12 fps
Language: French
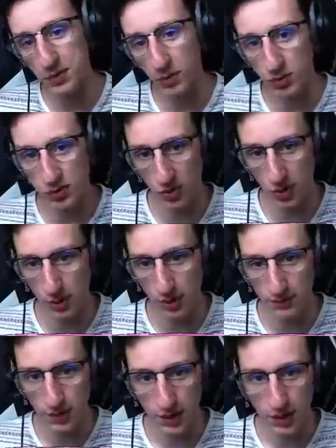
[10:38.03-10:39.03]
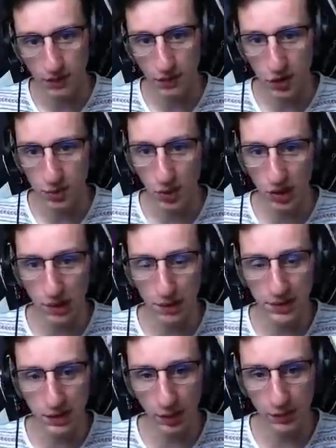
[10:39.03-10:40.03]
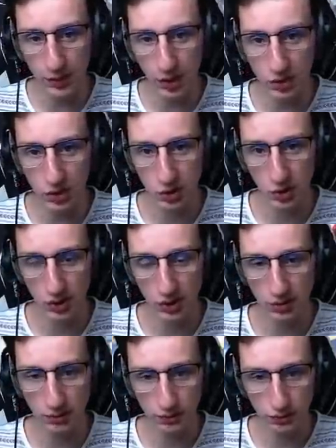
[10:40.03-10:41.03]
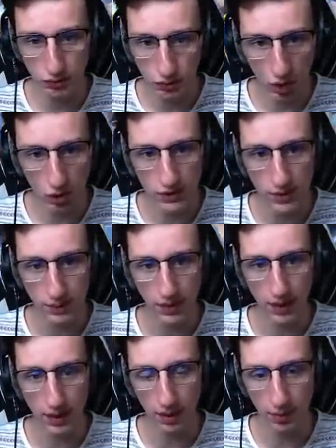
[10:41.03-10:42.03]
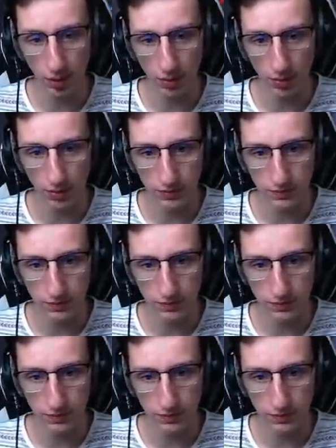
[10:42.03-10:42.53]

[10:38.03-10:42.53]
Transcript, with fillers: conclusion là-bas. Franchement, il y a le petite lampe torche, je suis soigné. Non, c'est très très propre.